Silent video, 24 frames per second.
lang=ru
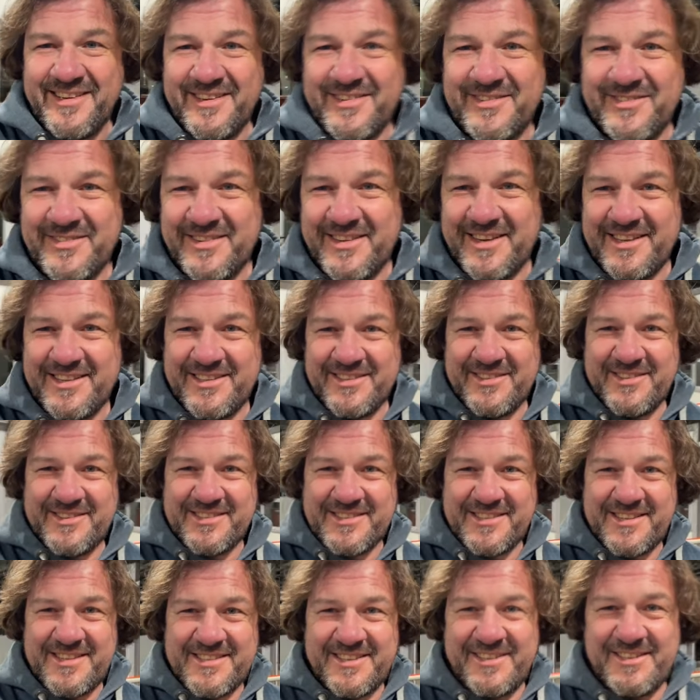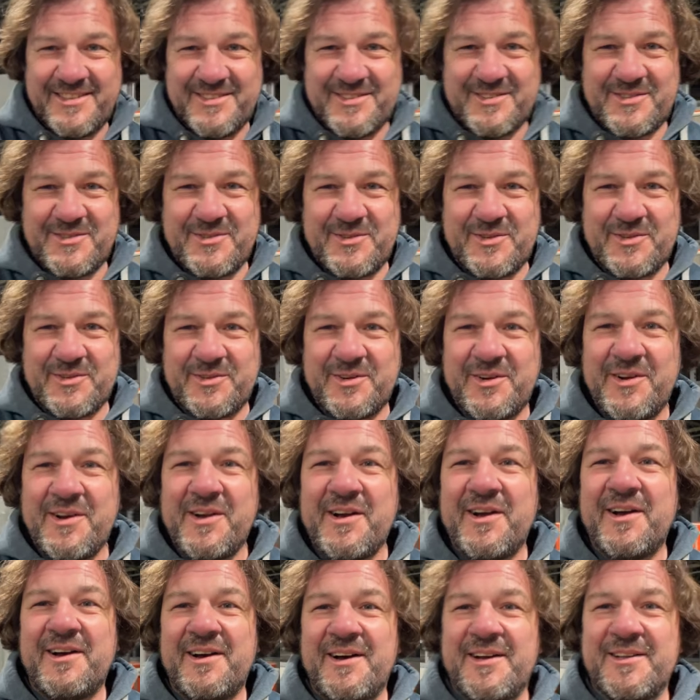Я вам хотел рассказать историю
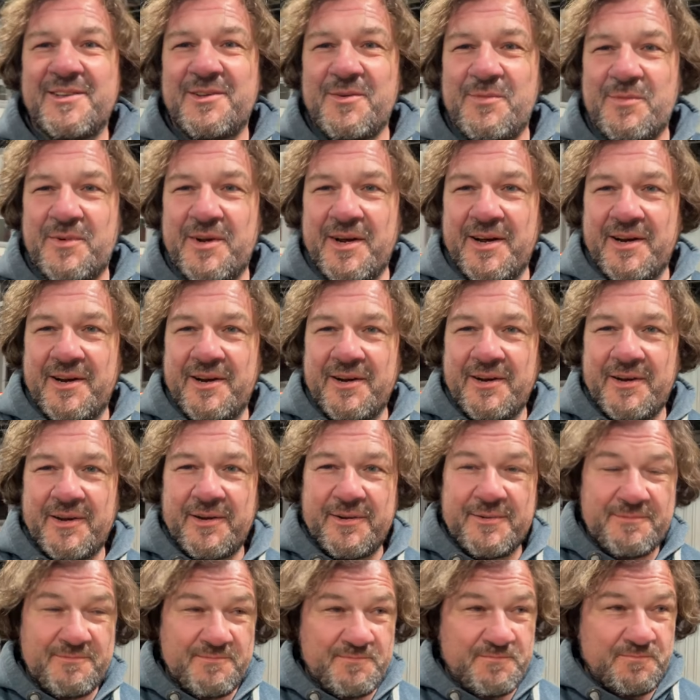о том, как э,